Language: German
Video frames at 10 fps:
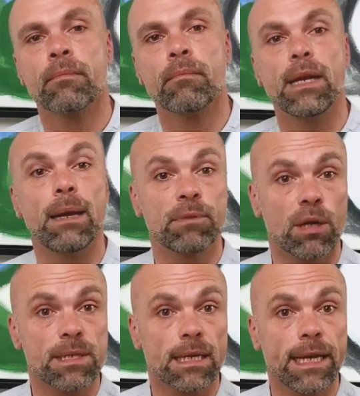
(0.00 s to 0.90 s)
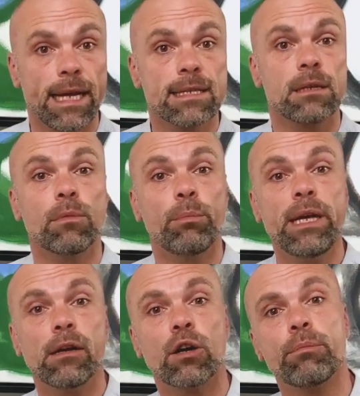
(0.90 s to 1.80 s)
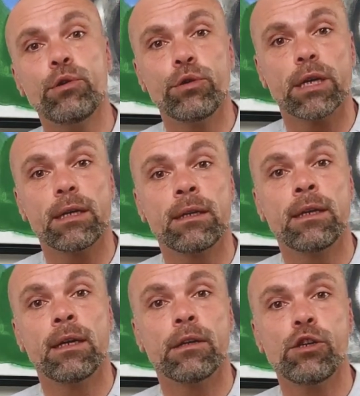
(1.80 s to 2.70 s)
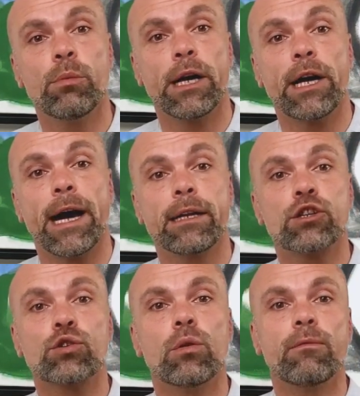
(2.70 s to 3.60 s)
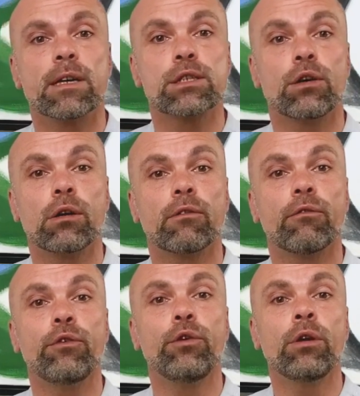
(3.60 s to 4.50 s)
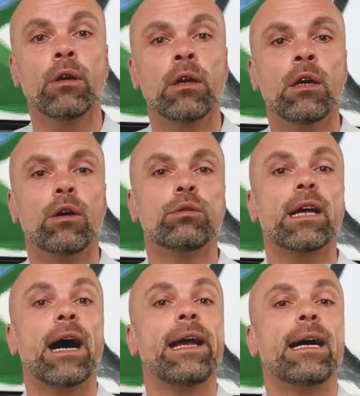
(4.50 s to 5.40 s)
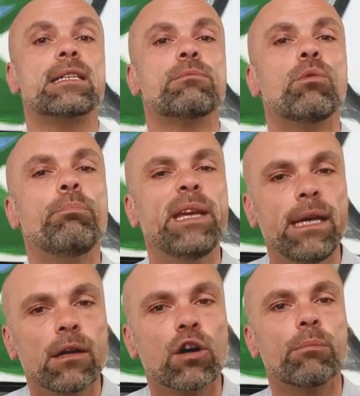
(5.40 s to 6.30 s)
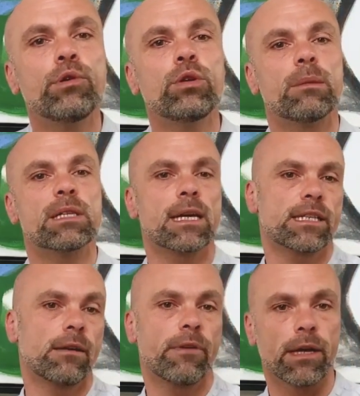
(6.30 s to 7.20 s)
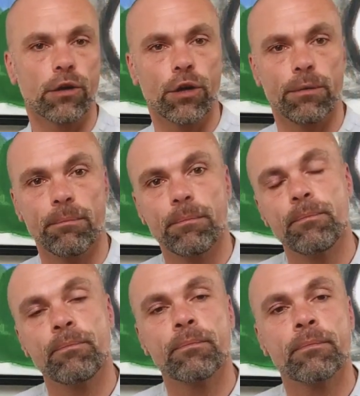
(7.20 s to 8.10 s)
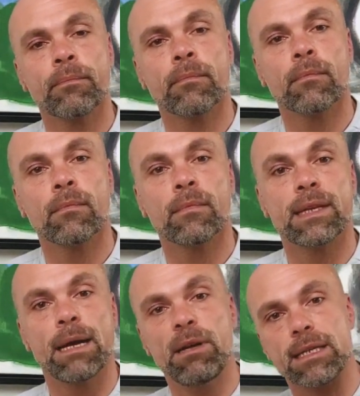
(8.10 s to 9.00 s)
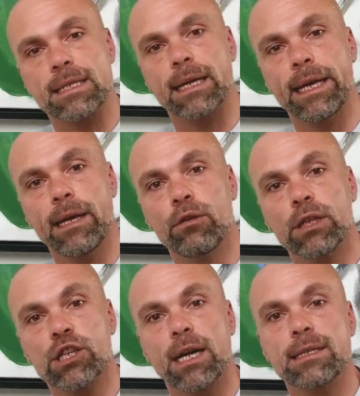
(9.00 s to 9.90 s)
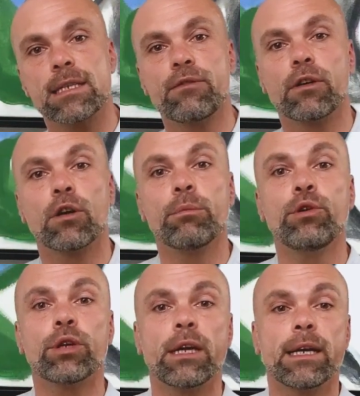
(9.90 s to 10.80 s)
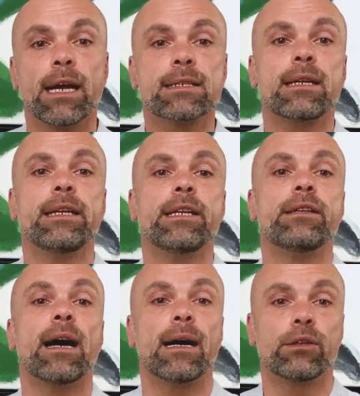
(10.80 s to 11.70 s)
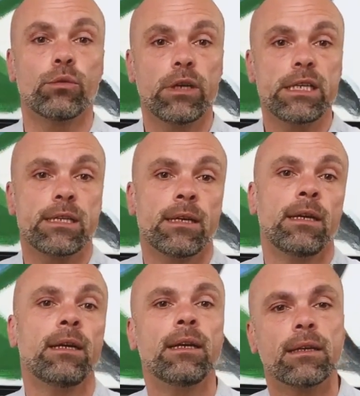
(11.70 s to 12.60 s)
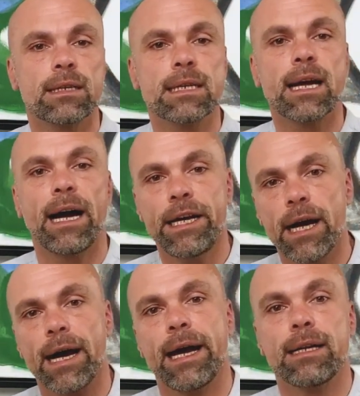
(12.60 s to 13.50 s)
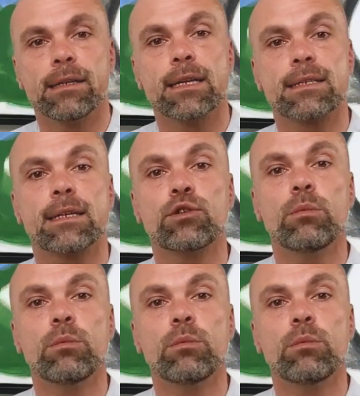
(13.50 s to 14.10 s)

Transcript: Laptops dagegen sind mobile Computer, die über eine eigene Stromversorgung verfügen und daher als mobile Computer bezeichnet werden können. Tablets dagegen unterscheiden sich von Computern in erster Linie dadurch, dass Sie keine eigene Tastatur